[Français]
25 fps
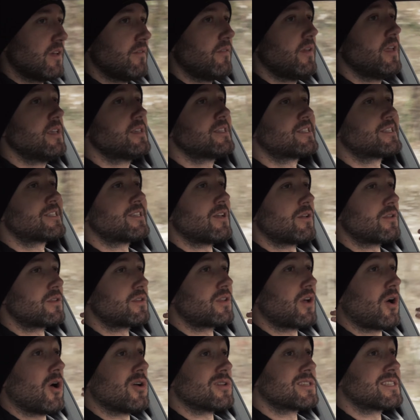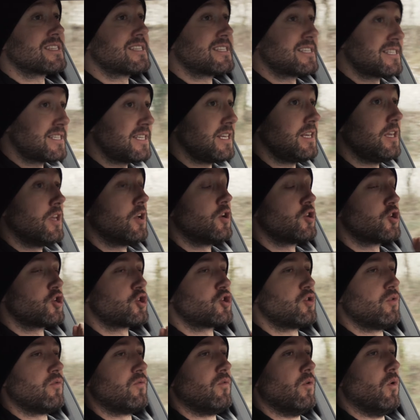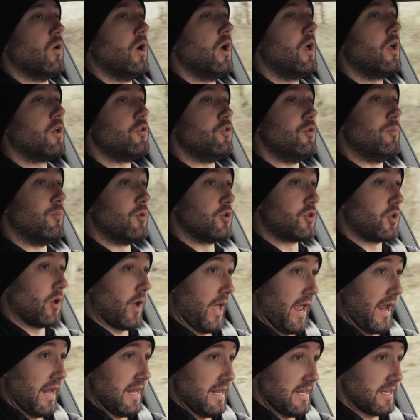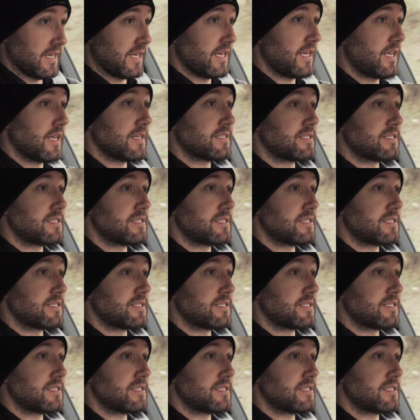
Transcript: avez 136 chevaux de moteur électrique,